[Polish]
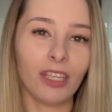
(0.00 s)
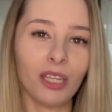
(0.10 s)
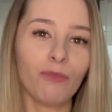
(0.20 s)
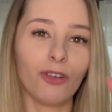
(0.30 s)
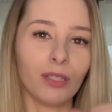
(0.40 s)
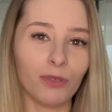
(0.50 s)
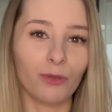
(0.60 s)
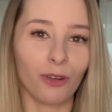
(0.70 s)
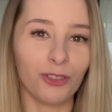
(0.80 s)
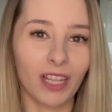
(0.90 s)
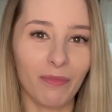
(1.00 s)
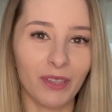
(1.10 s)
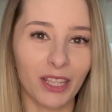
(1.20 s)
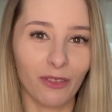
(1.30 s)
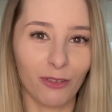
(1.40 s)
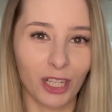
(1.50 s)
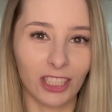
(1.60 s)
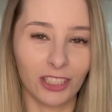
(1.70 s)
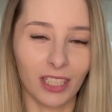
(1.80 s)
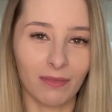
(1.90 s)
i moimi urodzinami
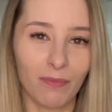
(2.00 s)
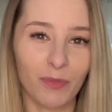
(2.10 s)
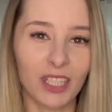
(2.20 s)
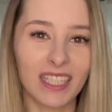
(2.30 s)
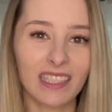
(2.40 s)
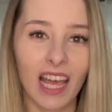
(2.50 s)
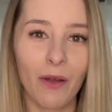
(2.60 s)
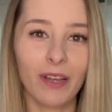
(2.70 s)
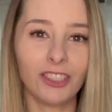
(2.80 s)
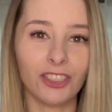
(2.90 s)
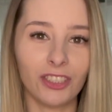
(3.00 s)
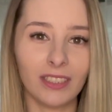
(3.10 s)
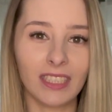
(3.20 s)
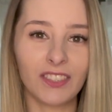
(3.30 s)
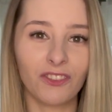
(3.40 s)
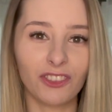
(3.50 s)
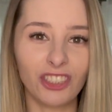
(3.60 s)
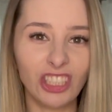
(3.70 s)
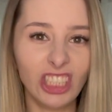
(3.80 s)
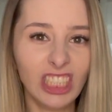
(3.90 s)
jednocześnie. Przez całe dzieciństwo
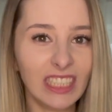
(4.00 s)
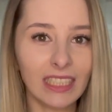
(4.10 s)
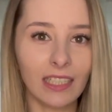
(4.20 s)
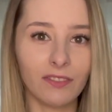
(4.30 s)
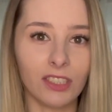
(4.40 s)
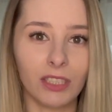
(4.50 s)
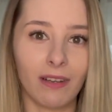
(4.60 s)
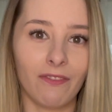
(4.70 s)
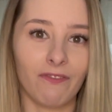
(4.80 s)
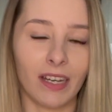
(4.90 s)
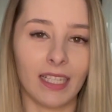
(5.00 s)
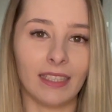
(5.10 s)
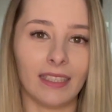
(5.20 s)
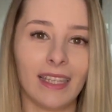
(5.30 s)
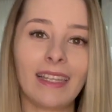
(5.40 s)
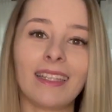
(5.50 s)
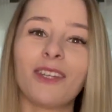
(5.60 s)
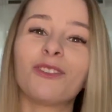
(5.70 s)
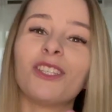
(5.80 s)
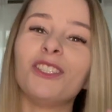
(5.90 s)
nienawidziłam walentynek,
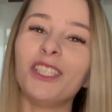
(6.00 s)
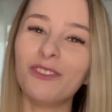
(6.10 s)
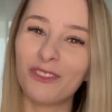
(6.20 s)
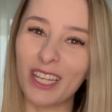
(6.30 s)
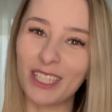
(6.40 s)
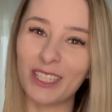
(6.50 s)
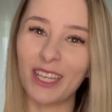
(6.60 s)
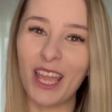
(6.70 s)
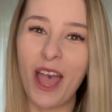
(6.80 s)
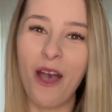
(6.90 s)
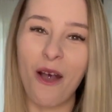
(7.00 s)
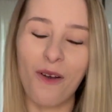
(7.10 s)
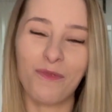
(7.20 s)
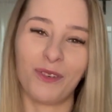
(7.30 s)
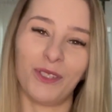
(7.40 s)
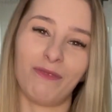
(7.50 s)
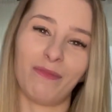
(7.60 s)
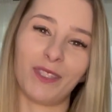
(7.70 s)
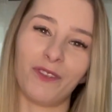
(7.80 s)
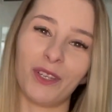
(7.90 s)
dlatego że dzień wcześniej obchodziłam
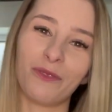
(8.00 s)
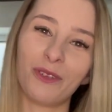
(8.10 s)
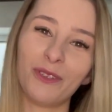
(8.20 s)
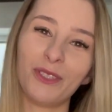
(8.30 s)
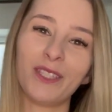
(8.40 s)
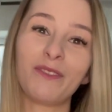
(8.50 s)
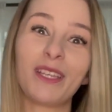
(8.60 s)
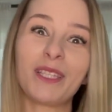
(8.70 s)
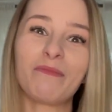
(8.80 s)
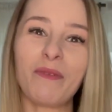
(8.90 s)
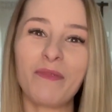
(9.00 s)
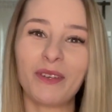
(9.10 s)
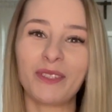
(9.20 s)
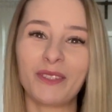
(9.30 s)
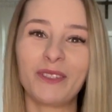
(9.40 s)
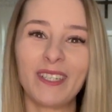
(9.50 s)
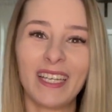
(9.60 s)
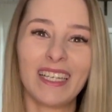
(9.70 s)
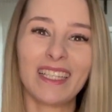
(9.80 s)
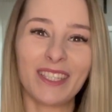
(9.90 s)
swoje urodziny, więc po prostu
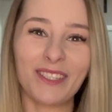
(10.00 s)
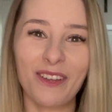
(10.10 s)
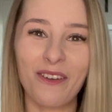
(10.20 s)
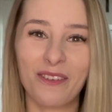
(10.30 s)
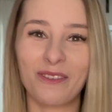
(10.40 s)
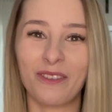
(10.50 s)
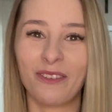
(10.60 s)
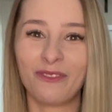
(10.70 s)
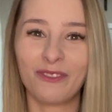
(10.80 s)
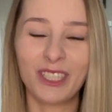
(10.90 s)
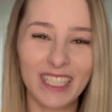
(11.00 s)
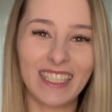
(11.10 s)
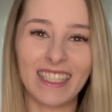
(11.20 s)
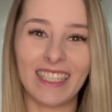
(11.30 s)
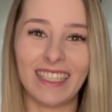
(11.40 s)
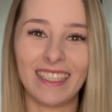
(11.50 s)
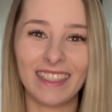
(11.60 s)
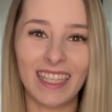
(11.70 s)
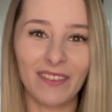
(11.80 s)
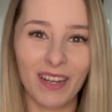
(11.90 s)
co roku wszyscy
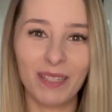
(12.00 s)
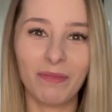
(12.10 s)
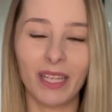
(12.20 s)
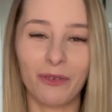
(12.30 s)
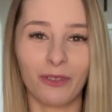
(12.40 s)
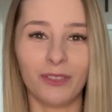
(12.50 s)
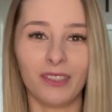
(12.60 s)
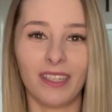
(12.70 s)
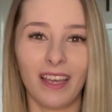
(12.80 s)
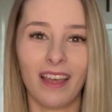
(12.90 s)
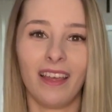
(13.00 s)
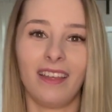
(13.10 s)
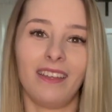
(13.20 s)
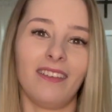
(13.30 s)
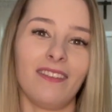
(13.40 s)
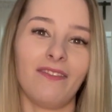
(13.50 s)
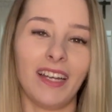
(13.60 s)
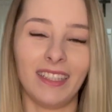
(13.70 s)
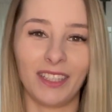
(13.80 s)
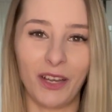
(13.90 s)
dawali mi na urodziny
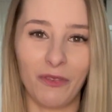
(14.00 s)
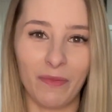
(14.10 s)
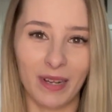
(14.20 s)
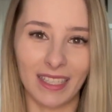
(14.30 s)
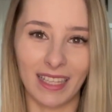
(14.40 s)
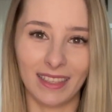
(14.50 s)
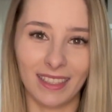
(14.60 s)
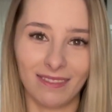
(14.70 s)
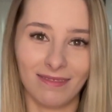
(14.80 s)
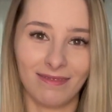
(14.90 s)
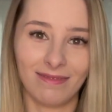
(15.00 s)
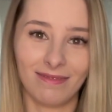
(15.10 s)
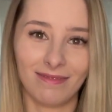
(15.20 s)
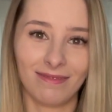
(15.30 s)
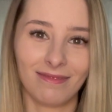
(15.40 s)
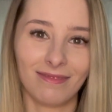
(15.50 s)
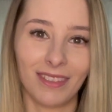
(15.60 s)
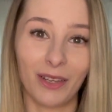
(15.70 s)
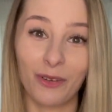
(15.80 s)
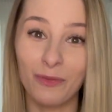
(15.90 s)
walentynkowe prezenty.
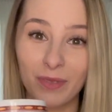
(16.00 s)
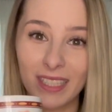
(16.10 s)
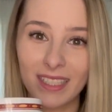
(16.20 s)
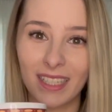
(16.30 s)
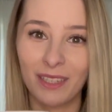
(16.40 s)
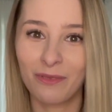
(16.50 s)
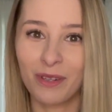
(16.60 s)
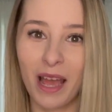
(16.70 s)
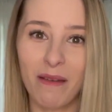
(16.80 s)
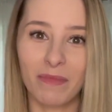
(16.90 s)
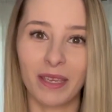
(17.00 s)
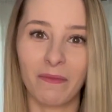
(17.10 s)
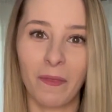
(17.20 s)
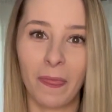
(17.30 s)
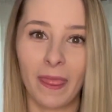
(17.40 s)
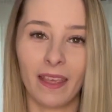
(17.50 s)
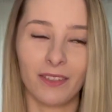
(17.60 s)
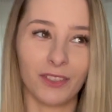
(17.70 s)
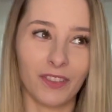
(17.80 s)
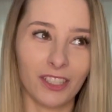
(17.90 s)
Kubki z serduszkami,
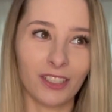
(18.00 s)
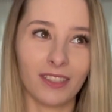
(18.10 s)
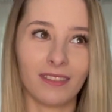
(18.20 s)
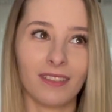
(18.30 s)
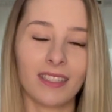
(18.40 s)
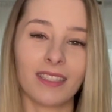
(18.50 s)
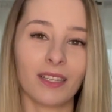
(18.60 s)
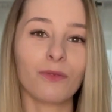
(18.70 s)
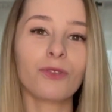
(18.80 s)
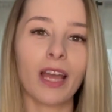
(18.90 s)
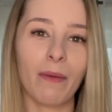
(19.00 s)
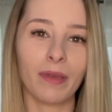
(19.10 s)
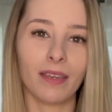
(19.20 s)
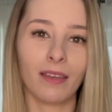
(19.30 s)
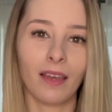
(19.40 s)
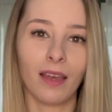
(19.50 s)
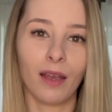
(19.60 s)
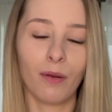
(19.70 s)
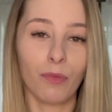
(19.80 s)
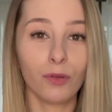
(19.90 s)
świeczki z serduszkami,
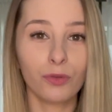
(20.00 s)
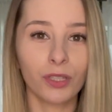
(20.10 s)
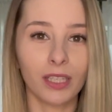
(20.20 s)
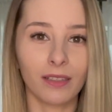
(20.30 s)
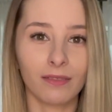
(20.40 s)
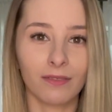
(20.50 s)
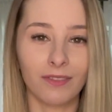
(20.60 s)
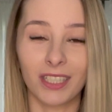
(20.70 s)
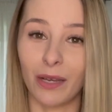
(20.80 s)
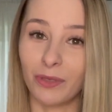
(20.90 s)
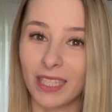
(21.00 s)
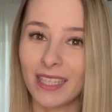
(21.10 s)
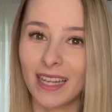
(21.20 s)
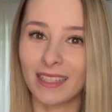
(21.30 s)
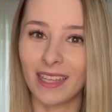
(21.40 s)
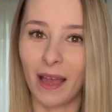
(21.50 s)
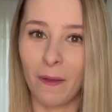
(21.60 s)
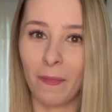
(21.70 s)
poduszki w kształcie serca,